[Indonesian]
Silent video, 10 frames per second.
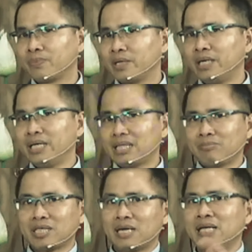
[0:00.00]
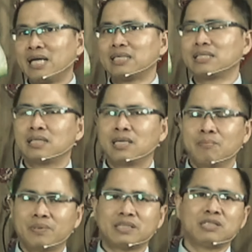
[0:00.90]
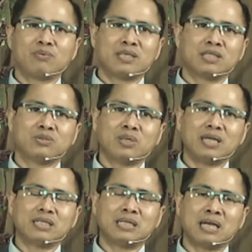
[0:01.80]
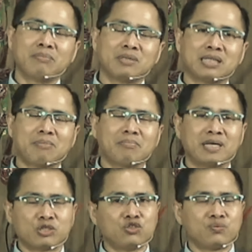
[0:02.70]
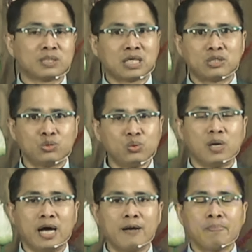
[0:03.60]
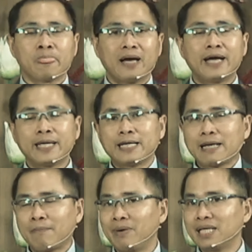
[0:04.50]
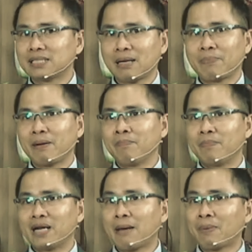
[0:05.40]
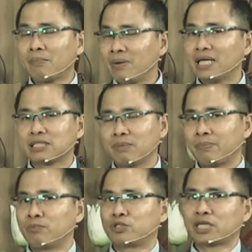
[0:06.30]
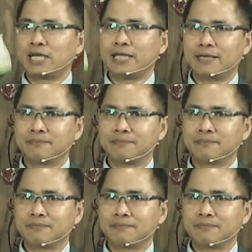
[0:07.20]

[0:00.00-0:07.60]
Ini kita bisa lihat peristiwanya juga di dalam kitab Matius pasal 2 ayat 16 sampai 18 Bapak Ibu sekalian.